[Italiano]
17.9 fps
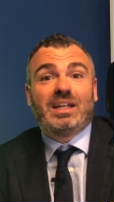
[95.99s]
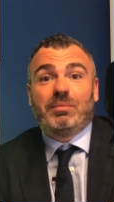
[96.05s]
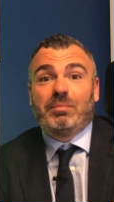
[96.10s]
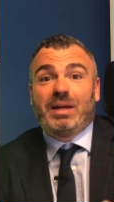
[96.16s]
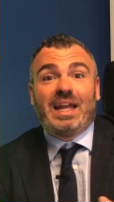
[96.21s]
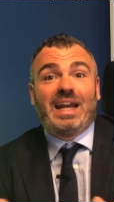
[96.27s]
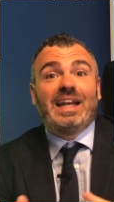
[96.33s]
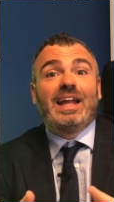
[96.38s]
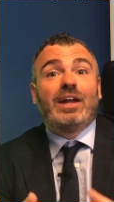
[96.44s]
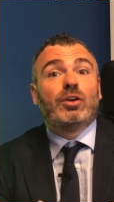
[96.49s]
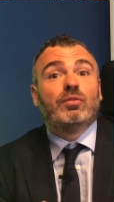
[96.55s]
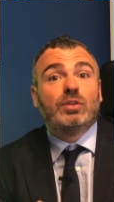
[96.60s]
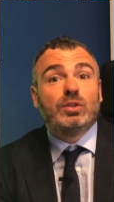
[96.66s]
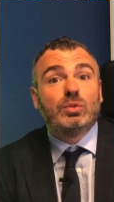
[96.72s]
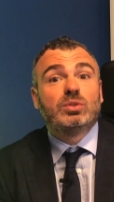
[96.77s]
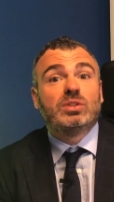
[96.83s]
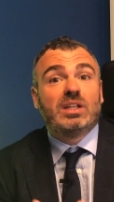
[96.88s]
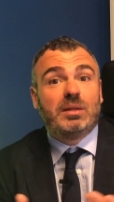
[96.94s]
che magari gli hanno
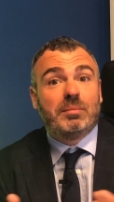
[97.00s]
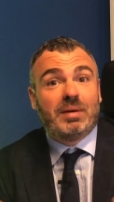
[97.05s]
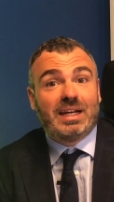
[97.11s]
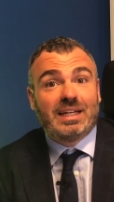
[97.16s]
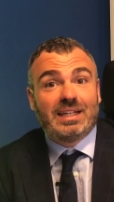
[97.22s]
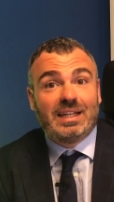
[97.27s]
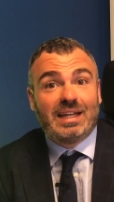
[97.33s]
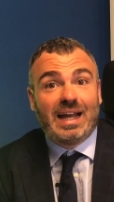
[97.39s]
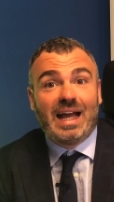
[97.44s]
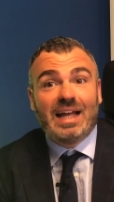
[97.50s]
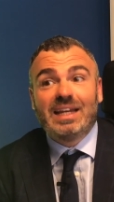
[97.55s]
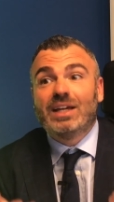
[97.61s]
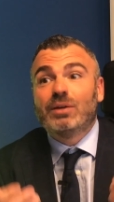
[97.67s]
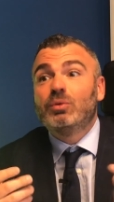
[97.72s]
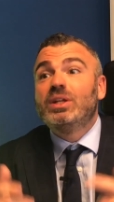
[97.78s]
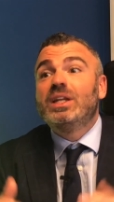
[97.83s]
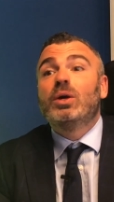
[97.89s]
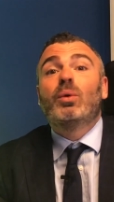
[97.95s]
venduto dei macchinari e
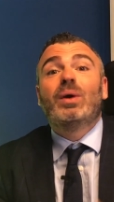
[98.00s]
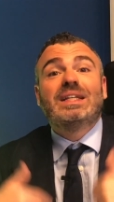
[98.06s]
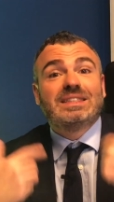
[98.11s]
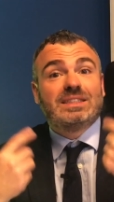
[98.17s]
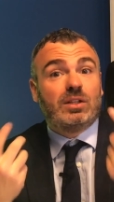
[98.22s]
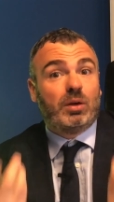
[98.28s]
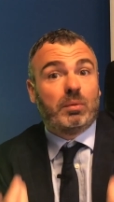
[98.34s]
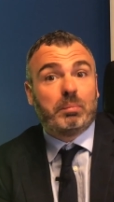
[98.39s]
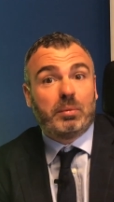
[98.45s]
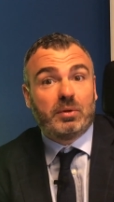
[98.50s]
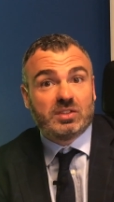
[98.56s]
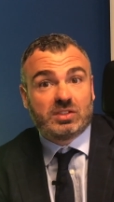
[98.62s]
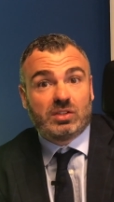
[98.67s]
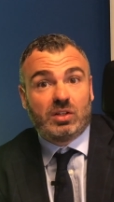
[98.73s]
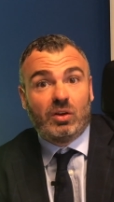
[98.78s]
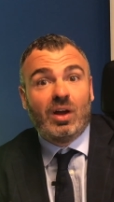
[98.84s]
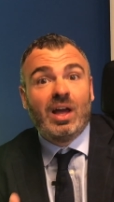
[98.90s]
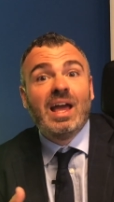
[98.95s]
quindi questi non
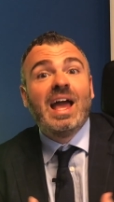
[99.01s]
possono